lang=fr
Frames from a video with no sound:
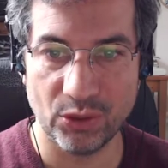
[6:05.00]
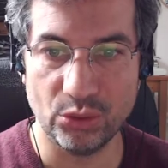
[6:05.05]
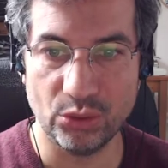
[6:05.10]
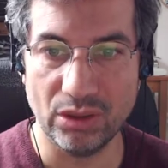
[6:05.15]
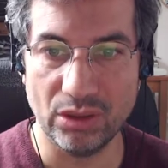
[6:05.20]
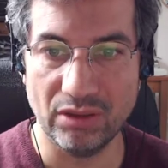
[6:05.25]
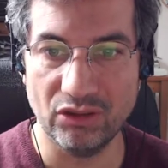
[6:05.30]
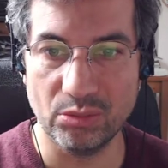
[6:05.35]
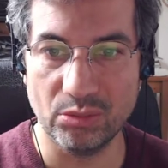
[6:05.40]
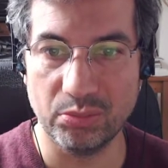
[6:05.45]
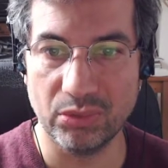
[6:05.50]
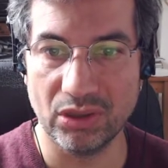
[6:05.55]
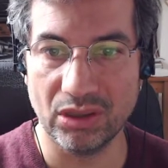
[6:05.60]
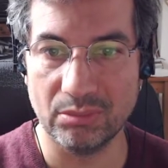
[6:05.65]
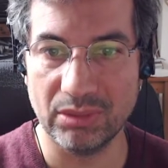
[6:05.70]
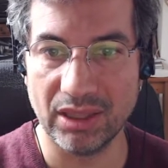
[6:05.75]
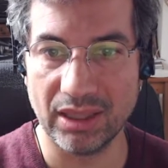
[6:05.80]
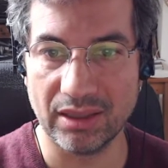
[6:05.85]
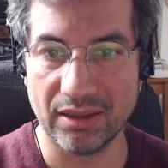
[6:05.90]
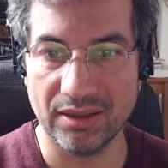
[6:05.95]
développement
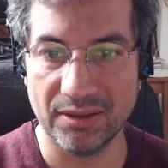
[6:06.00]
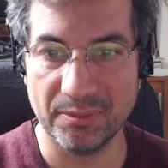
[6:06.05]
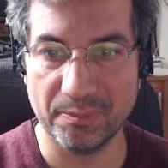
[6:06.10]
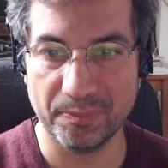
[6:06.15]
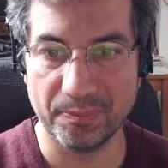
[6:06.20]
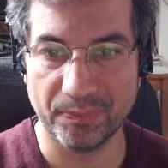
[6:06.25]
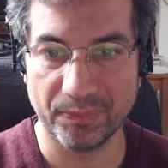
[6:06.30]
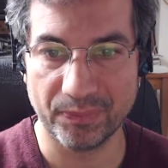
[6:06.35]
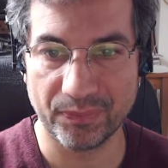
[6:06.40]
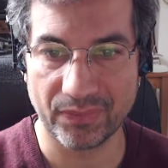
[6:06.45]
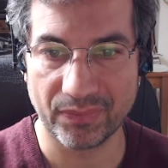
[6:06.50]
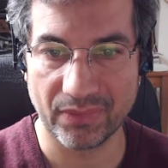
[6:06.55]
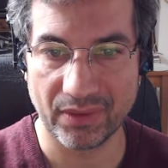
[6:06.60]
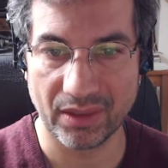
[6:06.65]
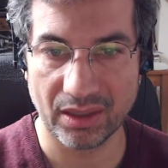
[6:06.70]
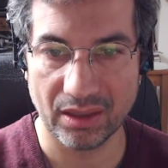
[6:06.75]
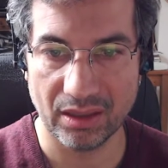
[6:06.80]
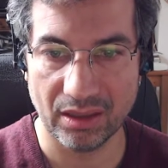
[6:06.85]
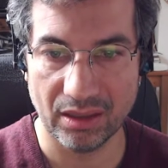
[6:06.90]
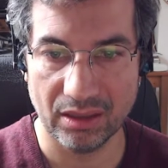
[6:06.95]
embarqué.
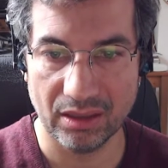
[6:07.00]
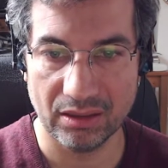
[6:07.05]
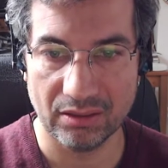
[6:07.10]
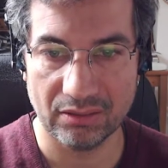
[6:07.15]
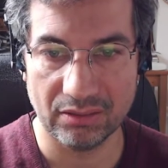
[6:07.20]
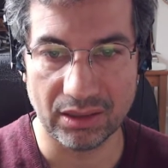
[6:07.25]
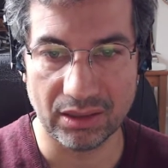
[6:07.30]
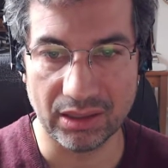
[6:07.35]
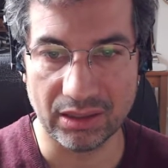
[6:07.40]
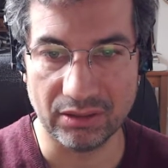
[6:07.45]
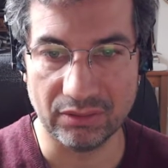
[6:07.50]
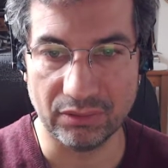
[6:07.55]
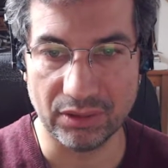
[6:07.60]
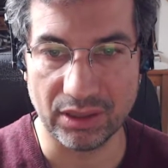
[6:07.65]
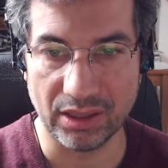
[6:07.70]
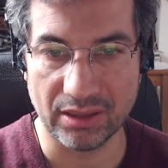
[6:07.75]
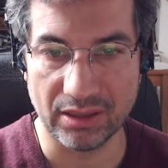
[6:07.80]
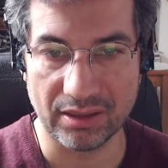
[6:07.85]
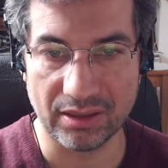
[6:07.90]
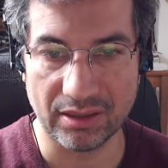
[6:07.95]
Voilà, vous
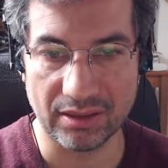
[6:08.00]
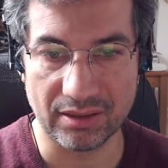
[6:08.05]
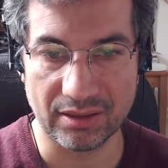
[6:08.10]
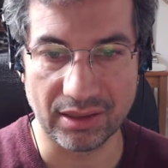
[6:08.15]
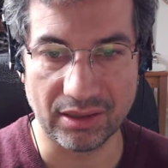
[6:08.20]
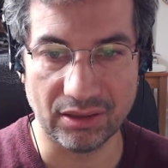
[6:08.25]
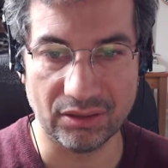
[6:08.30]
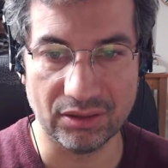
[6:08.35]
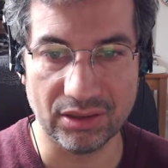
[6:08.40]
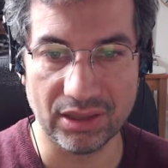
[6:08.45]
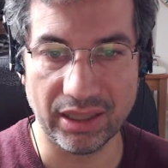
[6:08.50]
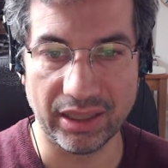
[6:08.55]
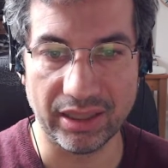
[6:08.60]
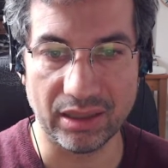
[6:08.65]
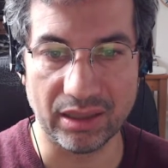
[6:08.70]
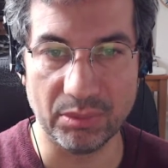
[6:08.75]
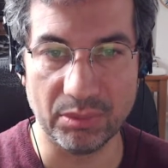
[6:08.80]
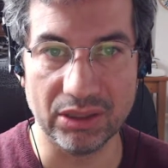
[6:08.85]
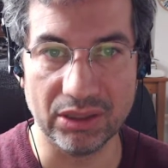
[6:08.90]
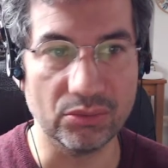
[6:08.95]
voyez sa, grande
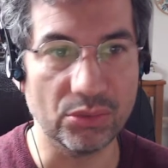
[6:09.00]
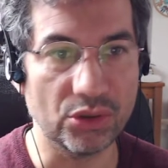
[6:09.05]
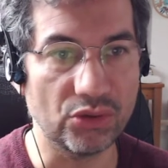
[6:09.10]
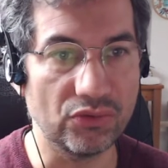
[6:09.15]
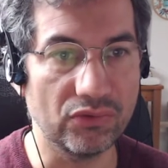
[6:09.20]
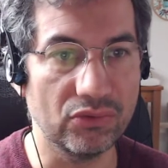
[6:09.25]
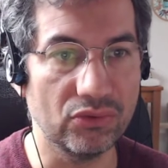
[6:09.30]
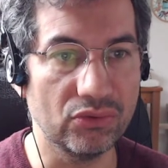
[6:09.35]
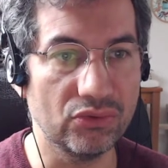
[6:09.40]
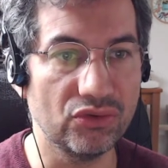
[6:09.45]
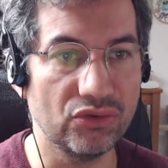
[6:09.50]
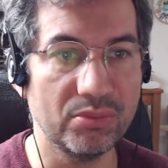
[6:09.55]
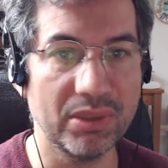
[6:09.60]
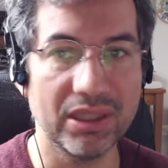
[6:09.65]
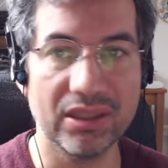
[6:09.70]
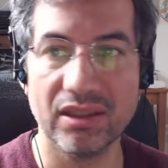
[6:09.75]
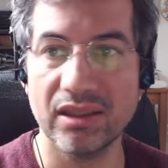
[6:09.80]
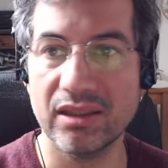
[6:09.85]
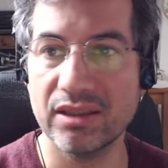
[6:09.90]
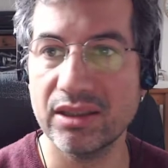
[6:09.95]
carrière Je vous,
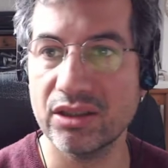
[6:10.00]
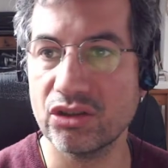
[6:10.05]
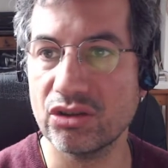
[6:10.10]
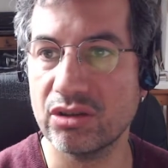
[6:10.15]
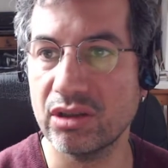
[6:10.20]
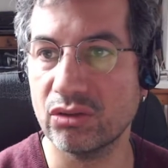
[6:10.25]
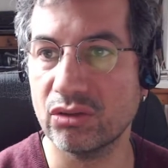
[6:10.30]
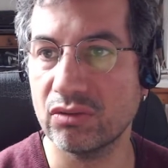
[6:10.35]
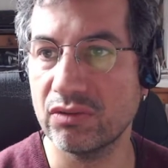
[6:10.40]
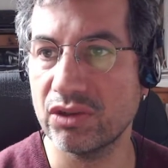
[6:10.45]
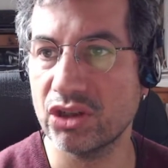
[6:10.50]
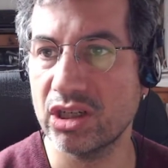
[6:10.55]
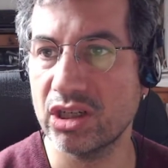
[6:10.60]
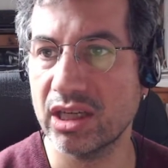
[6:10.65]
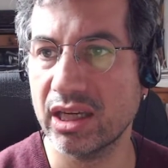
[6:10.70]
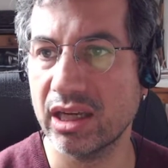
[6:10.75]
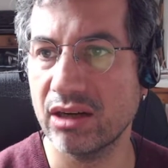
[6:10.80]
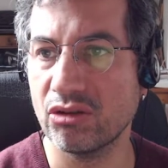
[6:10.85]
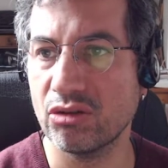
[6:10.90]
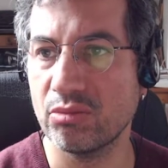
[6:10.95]
mettrai le lien, je l'ai retrouvé, je
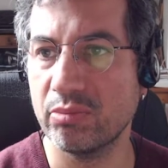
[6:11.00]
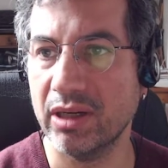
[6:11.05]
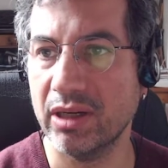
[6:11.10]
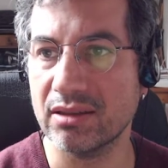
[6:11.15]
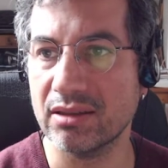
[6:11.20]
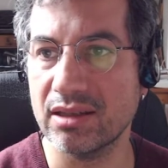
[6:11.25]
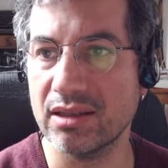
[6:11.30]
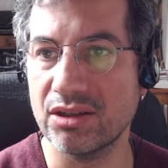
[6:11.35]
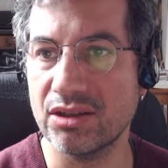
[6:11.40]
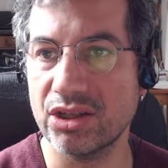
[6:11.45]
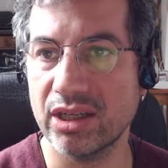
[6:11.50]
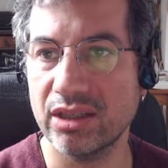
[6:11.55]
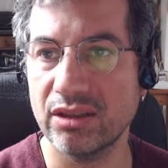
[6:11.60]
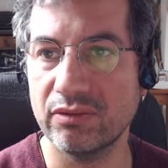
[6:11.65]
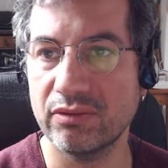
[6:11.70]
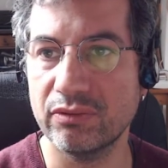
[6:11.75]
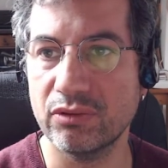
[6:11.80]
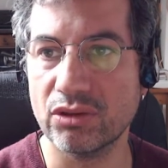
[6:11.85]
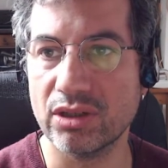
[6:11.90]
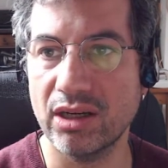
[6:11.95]
l'ai quelque part, cette chaîne,
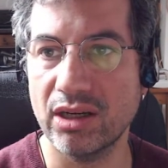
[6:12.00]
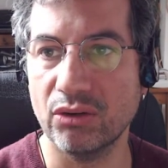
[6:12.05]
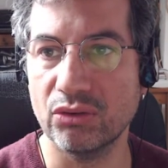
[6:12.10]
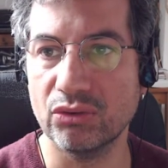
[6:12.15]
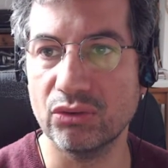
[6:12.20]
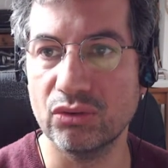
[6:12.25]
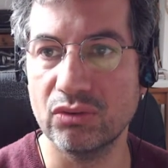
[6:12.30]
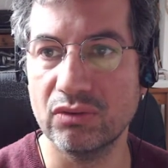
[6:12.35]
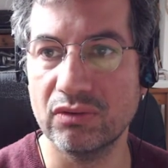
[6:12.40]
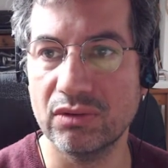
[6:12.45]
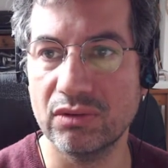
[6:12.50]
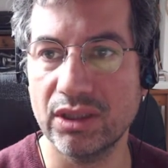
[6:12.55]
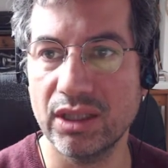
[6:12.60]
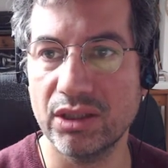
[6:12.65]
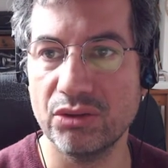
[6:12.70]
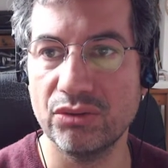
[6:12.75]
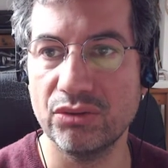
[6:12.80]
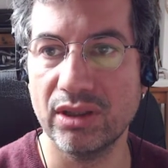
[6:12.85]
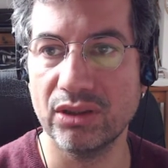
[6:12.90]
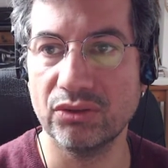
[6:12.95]
il faut que je la retrouve, il
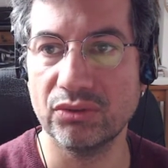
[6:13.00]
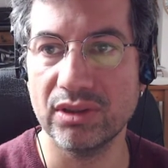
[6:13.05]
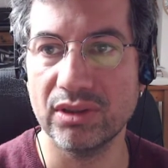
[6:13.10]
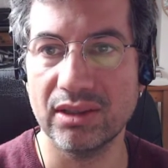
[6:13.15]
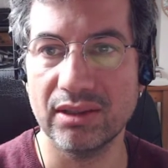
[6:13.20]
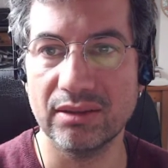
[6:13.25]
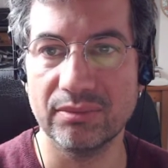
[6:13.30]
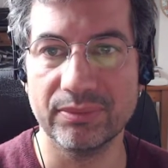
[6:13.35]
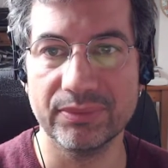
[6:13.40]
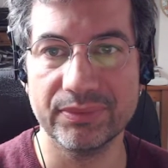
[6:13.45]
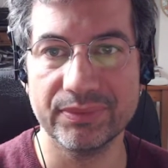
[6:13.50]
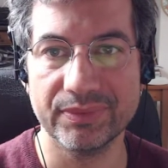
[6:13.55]
a dû la tweeter.